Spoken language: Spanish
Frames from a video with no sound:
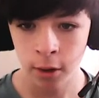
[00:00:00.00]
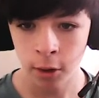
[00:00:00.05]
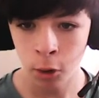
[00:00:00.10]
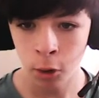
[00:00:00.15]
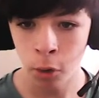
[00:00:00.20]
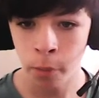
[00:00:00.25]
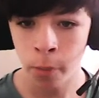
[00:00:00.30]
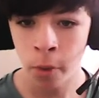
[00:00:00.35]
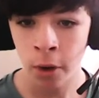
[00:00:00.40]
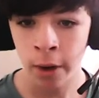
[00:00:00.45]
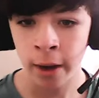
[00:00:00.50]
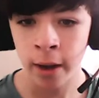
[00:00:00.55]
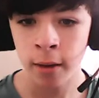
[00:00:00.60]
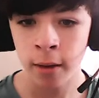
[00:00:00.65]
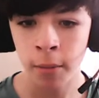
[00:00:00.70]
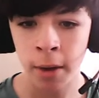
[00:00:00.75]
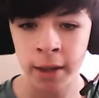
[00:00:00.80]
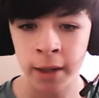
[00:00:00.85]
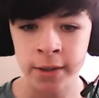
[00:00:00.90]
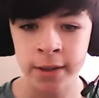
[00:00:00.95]
Grupo
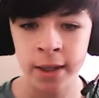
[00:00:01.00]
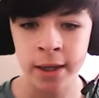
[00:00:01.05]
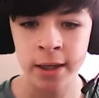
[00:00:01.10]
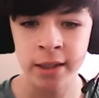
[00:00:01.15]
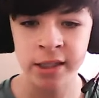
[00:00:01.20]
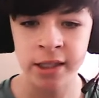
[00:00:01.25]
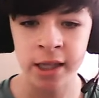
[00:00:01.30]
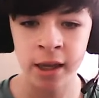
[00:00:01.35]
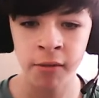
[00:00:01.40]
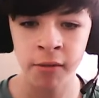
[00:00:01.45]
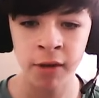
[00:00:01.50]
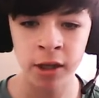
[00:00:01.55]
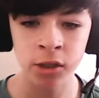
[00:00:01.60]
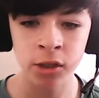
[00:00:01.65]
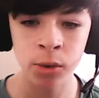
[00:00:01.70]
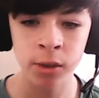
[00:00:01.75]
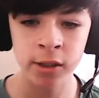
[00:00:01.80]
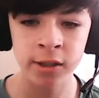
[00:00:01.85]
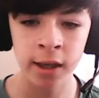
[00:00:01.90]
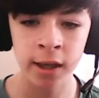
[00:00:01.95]
G, Brasil, Serbia,
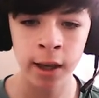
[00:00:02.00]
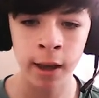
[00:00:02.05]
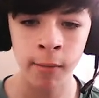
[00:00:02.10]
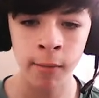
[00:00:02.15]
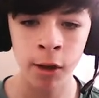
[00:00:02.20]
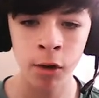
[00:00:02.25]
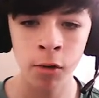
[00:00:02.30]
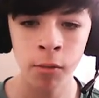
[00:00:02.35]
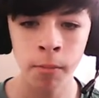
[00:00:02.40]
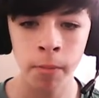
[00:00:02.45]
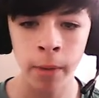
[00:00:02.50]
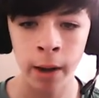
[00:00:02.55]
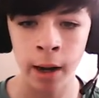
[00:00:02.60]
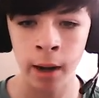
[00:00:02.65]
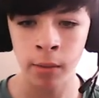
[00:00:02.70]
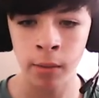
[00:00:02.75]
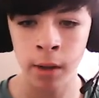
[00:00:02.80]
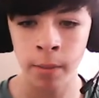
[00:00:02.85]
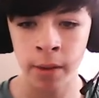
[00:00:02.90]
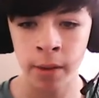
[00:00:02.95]
Suiza y Camerún.
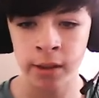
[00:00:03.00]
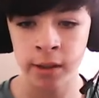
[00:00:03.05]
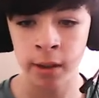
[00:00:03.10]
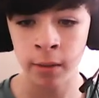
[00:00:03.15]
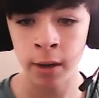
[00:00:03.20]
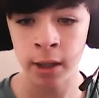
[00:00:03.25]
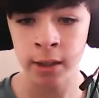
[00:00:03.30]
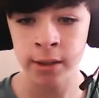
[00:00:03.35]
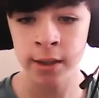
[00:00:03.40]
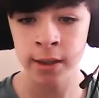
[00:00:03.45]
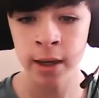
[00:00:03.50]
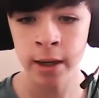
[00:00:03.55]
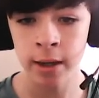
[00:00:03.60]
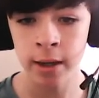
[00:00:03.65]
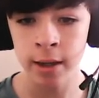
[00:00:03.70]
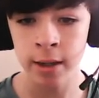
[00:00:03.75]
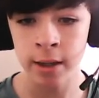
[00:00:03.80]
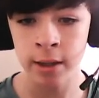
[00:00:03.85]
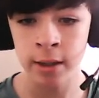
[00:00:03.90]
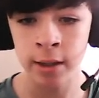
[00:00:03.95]
Para mí pasa
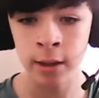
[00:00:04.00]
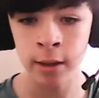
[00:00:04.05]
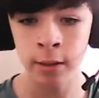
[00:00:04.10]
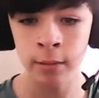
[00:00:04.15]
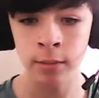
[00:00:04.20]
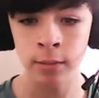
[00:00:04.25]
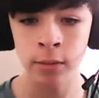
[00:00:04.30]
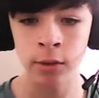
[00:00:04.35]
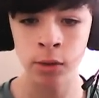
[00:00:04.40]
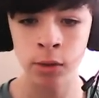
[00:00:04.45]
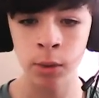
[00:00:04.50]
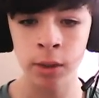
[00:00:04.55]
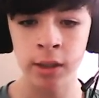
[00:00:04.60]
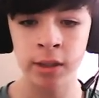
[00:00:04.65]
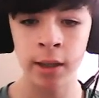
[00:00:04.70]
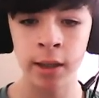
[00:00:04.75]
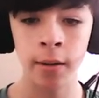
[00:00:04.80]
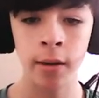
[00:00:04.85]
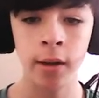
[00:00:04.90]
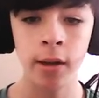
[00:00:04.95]
Brasil y
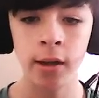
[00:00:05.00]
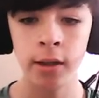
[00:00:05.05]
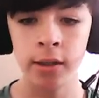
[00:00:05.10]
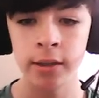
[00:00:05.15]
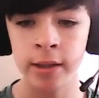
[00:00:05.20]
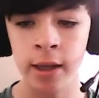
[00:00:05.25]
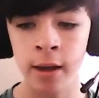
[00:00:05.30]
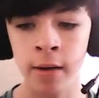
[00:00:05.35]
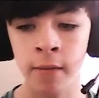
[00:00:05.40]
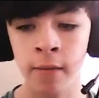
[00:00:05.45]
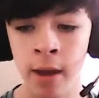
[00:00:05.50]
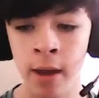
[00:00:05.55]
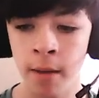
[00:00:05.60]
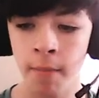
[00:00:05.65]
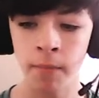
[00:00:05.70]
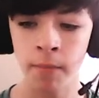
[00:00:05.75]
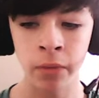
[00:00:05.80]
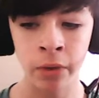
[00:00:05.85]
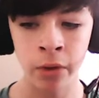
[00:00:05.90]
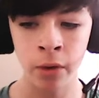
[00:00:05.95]
Suiza.
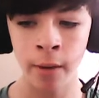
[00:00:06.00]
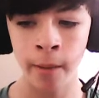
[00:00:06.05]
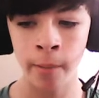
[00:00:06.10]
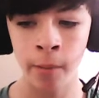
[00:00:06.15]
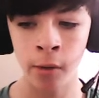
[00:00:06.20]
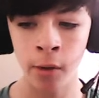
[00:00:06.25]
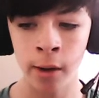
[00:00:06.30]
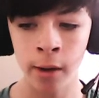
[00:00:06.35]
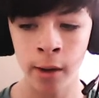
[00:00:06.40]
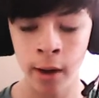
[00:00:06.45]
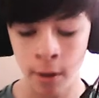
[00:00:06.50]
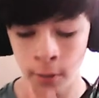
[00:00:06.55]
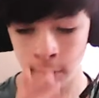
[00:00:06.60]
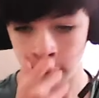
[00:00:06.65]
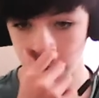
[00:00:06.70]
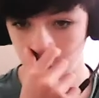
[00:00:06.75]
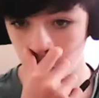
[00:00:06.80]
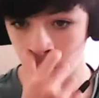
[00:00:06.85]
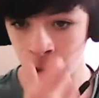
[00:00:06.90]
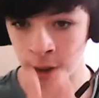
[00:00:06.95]
Serbia no va a poder,
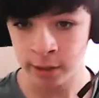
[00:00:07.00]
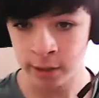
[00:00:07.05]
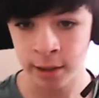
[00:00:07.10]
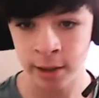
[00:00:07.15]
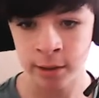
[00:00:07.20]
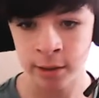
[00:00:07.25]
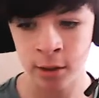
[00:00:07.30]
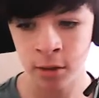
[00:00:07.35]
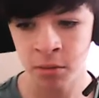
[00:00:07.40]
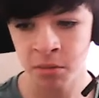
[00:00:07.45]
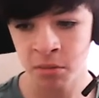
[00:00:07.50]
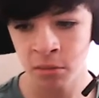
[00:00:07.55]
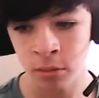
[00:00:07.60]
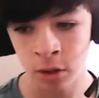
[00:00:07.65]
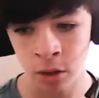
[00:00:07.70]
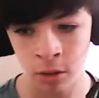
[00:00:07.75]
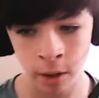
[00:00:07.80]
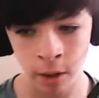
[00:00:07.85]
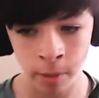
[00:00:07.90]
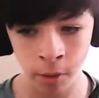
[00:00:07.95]
aunque es buena selección,
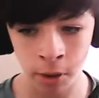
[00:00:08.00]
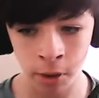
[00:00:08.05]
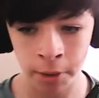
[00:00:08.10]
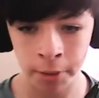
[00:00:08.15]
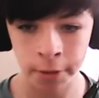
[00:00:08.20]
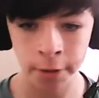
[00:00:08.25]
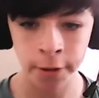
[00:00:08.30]
no va a poder.